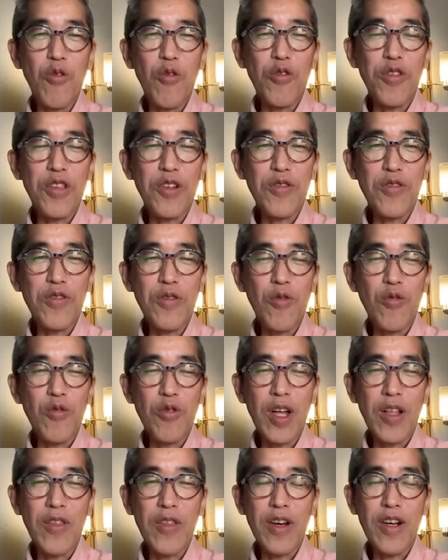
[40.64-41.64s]
た報道をしてるってこ
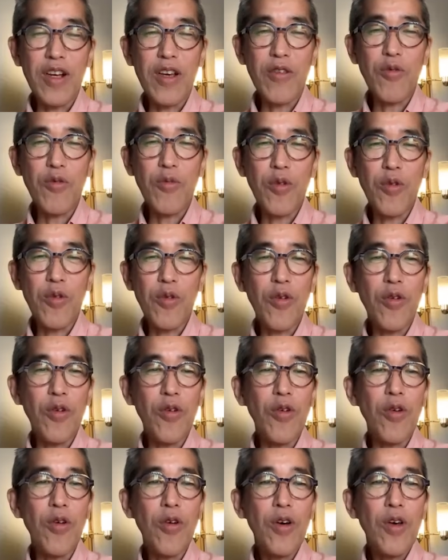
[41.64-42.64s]
となんだけど
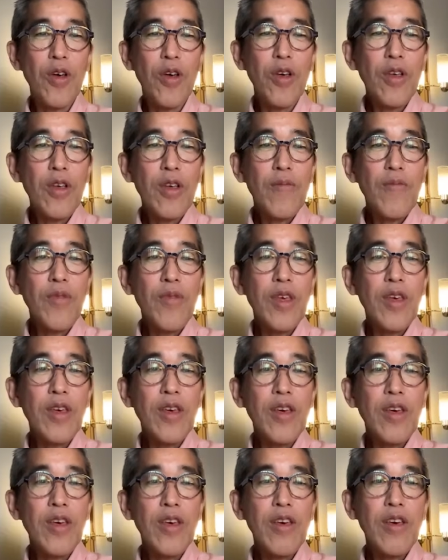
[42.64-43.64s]
も、
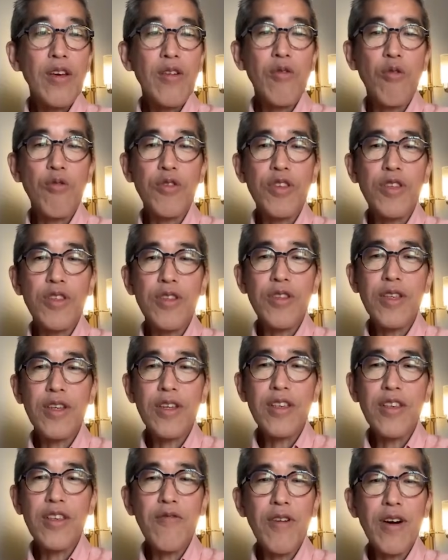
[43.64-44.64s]
で、個人
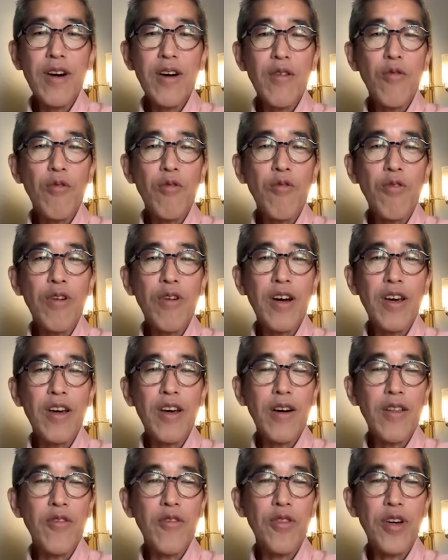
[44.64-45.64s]
的には今
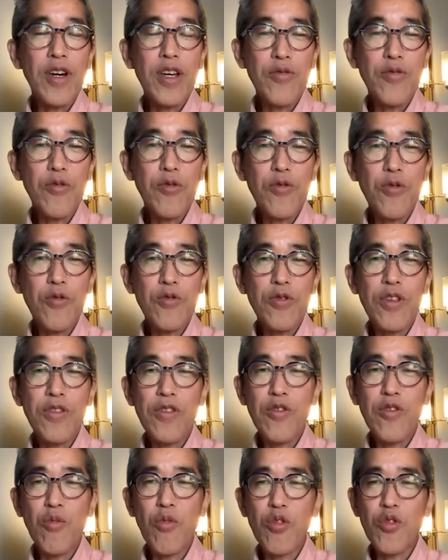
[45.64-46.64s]
回大統領
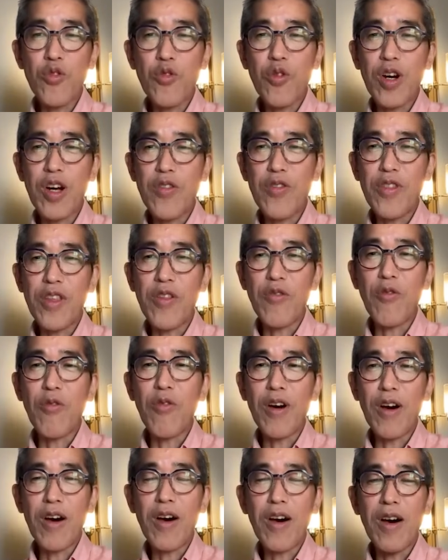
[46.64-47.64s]
選で面白かった
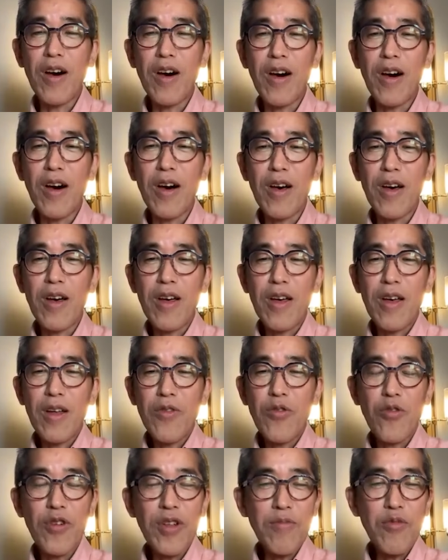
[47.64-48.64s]
のが、
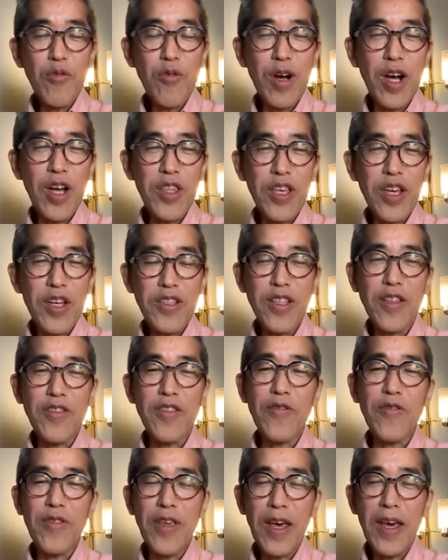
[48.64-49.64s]
トランプの勝ち方な
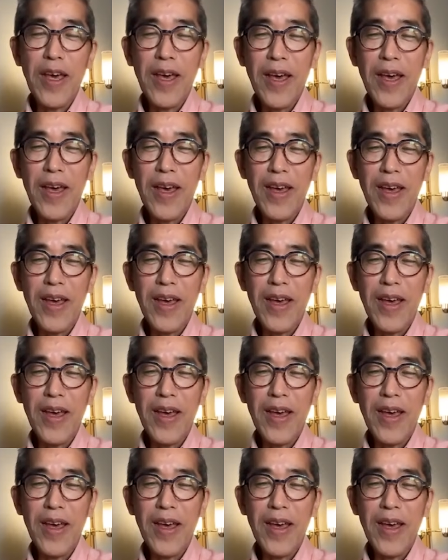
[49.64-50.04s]
んだよね。